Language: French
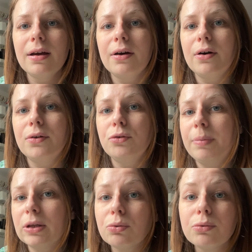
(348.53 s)
euh, de
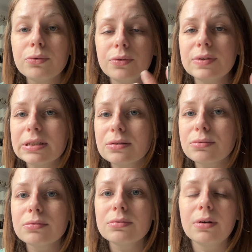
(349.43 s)
patrons, de
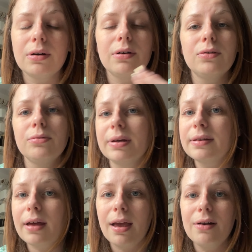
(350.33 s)
tissus, euh, de
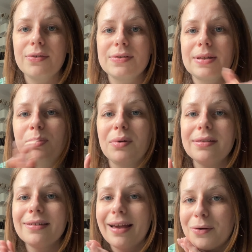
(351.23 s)
matériel. Enfin, ça peut
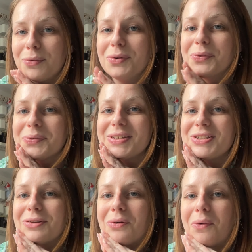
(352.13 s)
être très cool. Donc ça,
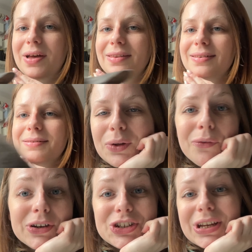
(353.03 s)
j'ai trop hâte.
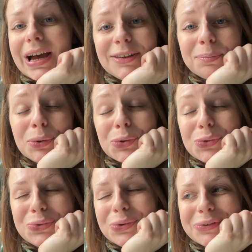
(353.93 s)
Enfin, j'ai hâte pour
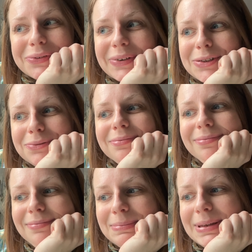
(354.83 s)
tout de toute façon.
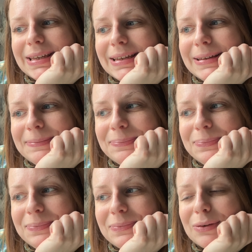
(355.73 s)
Mais
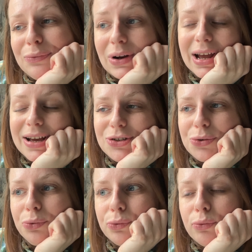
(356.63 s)
hum, voilà, je
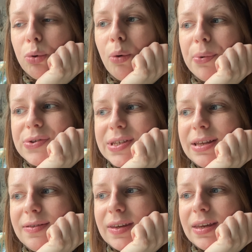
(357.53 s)
compte vous
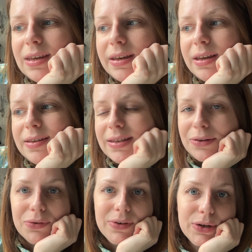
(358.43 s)
proposer des
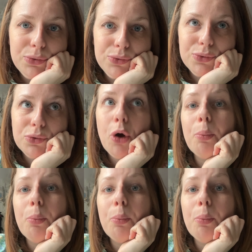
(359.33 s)
ateliers couture